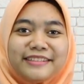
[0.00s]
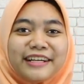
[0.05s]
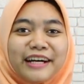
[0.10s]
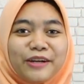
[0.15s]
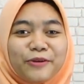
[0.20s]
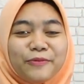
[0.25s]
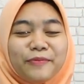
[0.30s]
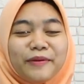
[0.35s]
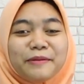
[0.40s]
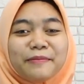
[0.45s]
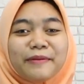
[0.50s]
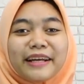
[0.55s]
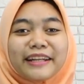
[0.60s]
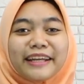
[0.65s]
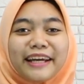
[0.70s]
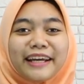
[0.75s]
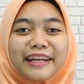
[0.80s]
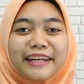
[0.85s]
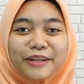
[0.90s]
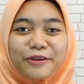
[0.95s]
Jangan lupa
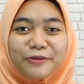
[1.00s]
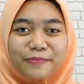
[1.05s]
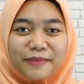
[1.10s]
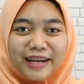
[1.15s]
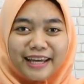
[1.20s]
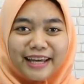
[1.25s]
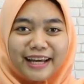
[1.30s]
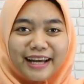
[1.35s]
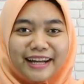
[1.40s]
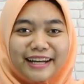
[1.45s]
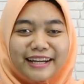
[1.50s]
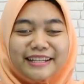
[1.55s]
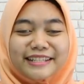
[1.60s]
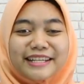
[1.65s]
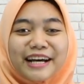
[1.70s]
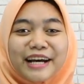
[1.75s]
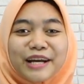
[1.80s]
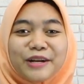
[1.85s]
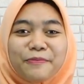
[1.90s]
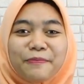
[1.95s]
dipraktekin di rumah ya,
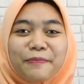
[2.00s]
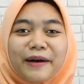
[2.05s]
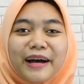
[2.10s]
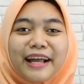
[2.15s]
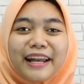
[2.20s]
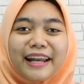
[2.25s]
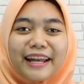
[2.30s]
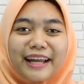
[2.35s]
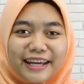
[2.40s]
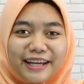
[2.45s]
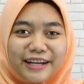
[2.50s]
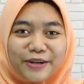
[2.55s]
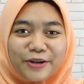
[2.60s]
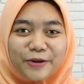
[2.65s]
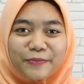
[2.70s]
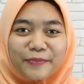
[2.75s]
dan jangan lupa like,